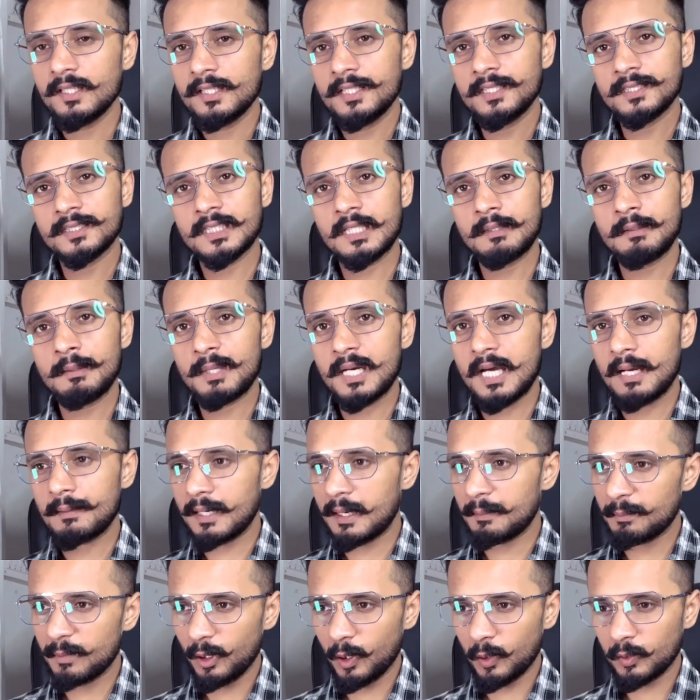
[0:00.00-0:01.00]
इससे भी बड़ा
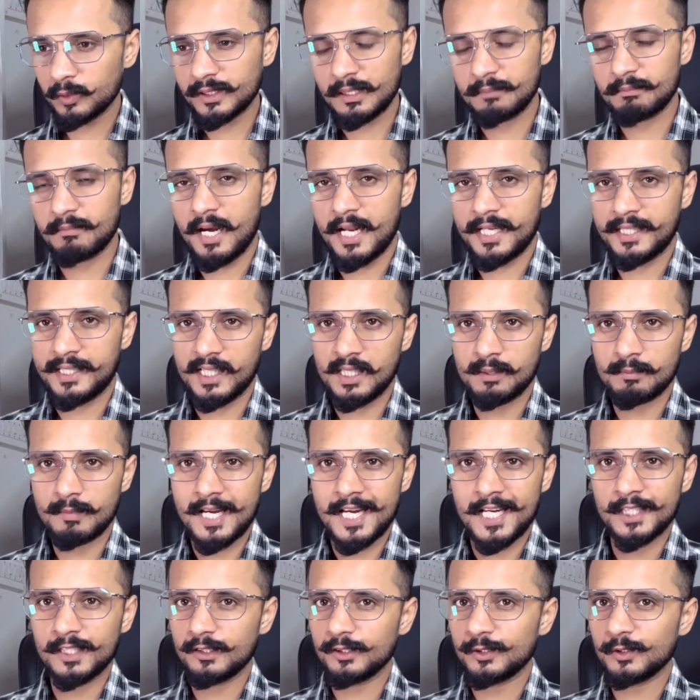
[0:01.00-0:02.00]
बड़ा ब्लॉकचेन मार्केट में
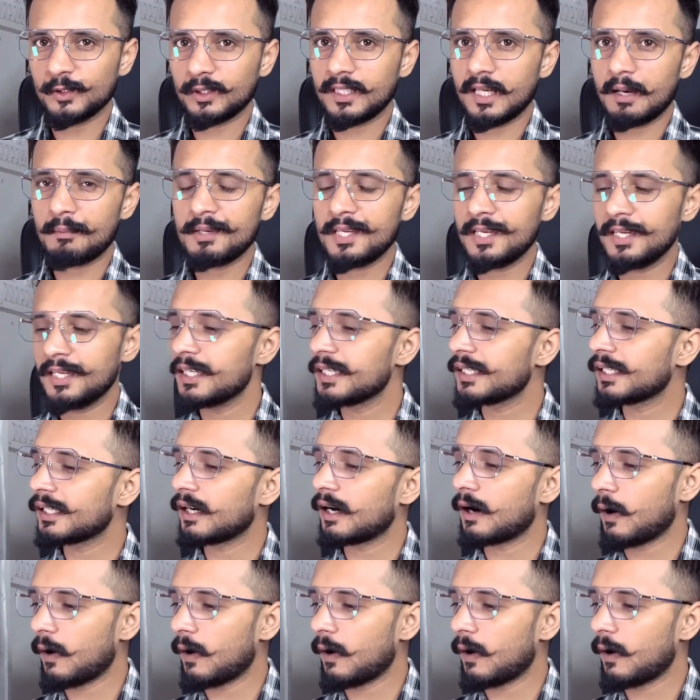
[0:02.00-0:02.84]
है जो कि अभी